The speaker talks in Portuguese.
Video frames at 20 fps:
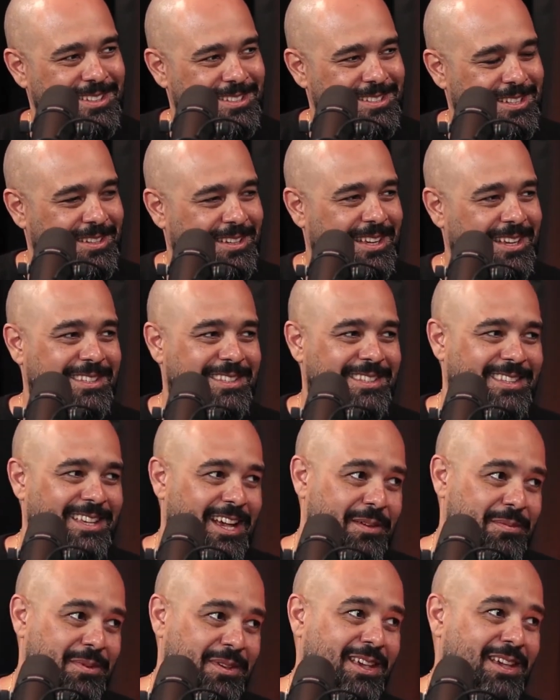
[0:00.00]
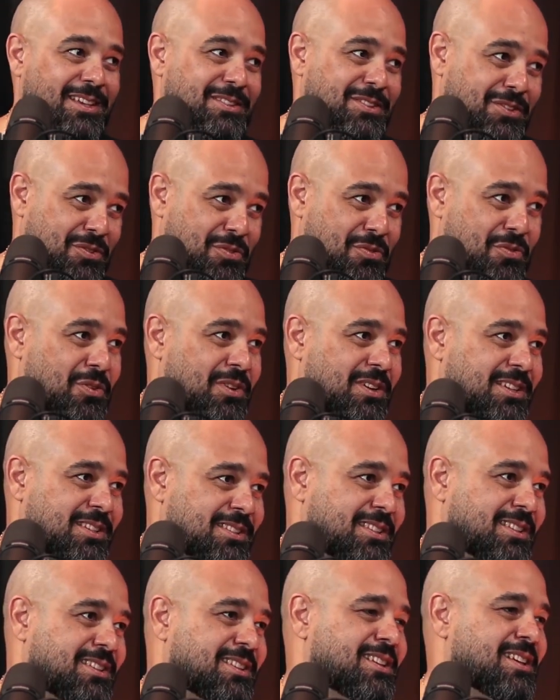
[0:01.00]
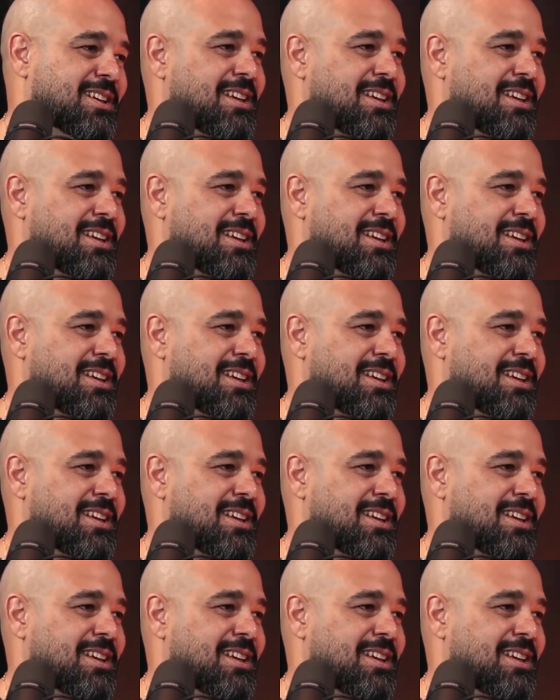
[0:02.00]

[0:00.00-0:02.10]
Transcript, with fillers: Só que a gente sabe que as escolhas,